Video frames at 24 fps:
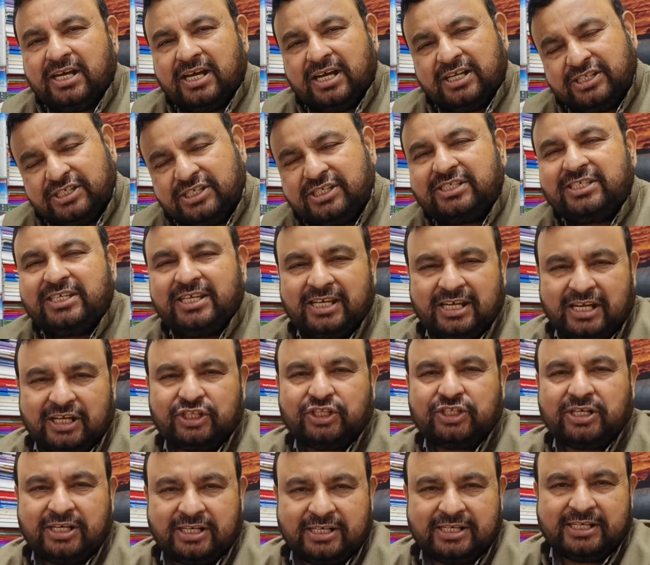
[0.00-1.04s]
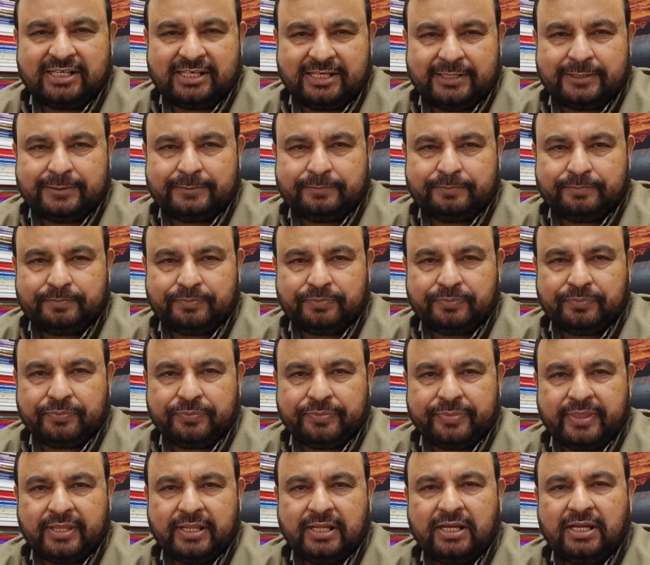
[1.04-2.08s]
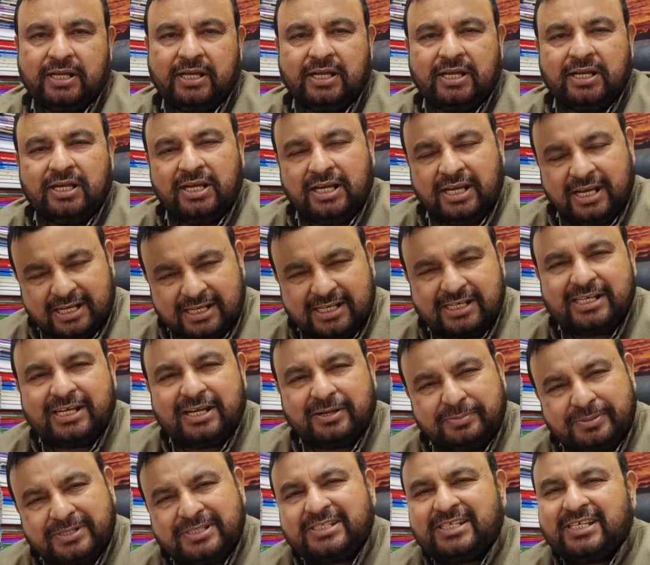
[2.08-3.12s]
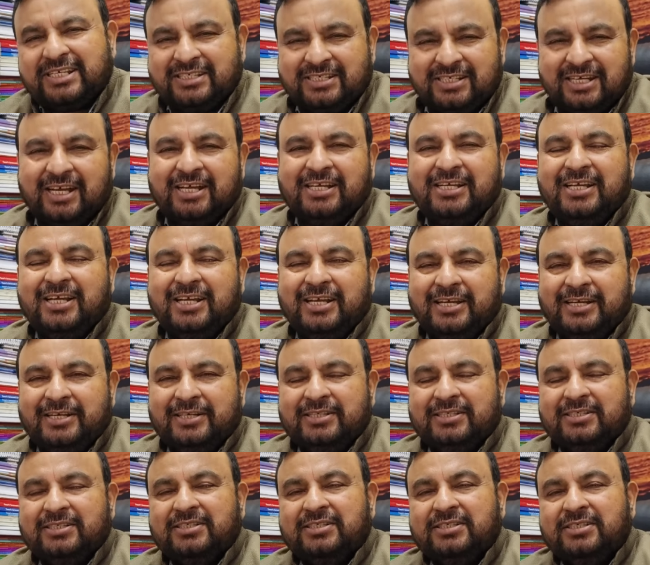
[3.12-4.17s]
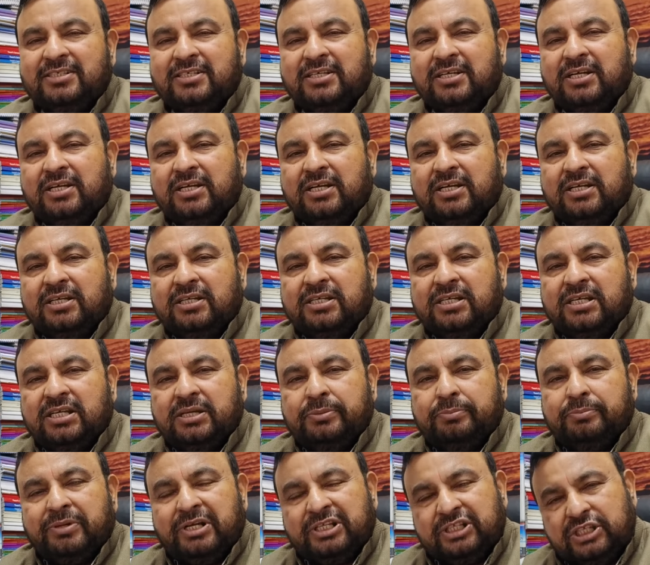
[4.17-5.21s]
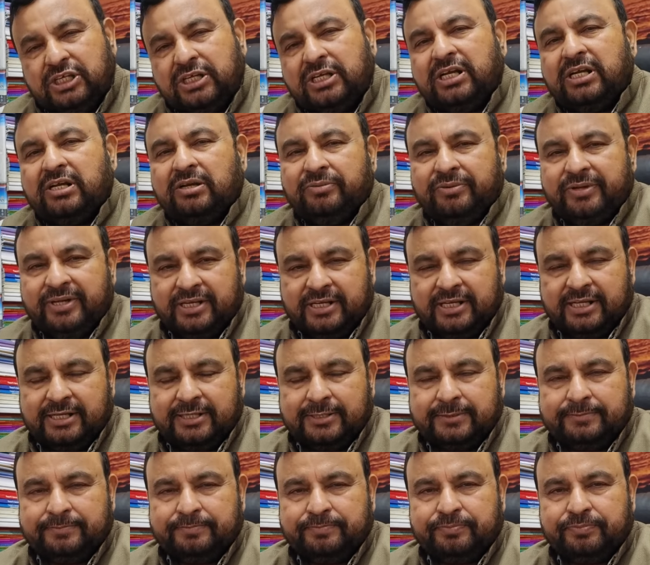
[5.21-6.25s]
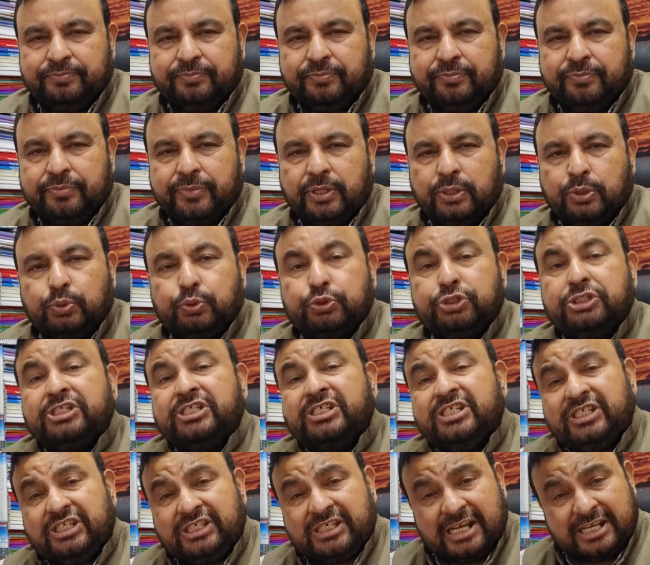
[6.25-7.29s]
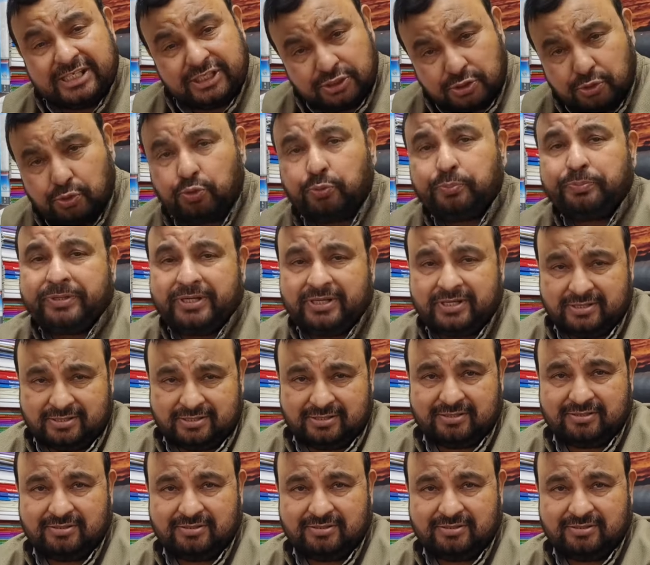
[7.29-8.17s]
अच्छे से यात्रा करें लेकिन यह भी सच्चाई है कि मध्य रेलवे के कुछ स्टेशनों पर